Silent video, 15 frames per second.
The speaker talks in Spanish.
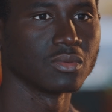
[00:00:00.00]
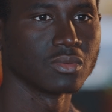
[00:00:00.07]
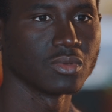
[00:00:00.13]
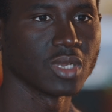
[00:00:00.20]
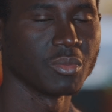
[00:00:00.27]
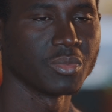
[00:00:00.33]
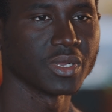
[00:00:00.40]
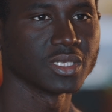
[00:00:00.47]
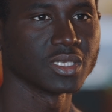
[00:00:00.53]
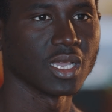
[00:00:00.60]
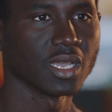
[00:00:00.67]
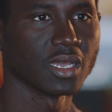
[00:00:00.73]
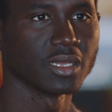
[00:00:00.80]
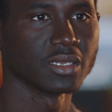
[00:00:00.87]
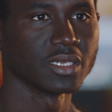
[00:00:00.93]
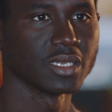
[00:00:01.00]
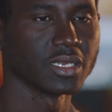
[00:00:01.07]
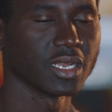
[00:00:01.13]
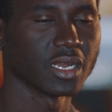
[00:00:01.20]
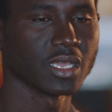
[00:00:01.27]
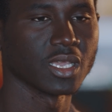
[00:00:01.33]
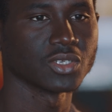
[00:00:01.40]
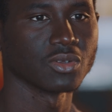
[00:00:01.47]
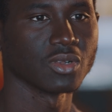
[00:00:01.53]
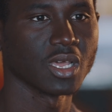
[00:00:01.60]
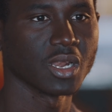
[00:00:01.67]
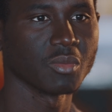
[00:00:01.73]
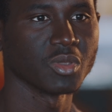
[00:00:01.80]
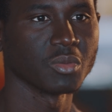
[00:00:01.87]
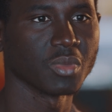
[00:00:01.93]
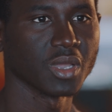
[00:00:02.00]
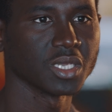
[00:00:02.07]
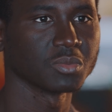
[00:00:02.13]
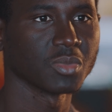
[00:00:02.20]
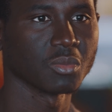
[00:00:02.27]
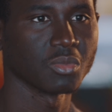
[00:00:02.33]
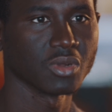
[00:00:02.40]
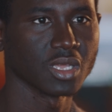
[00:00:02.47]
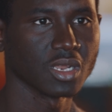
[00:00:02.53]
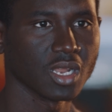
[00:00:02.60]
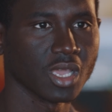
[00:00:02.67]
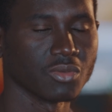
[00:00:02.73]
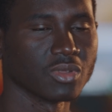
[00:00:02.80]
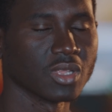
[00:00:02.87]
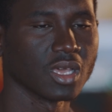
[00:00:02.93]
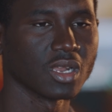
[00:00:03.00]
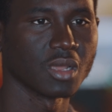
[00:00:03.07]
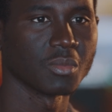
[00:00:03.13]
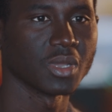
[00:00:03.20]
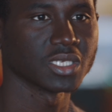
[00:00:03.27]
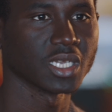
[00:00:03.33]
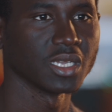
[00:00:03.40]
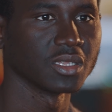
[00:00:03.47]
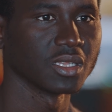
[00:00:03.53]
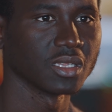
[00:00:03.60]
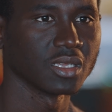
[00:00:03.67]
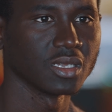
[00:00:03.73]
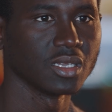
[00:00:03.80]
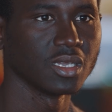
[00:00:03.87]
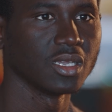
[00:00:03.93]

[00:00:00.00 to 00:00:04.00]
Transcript: una empresa de energía solar en mi país para poder ayudar a más gente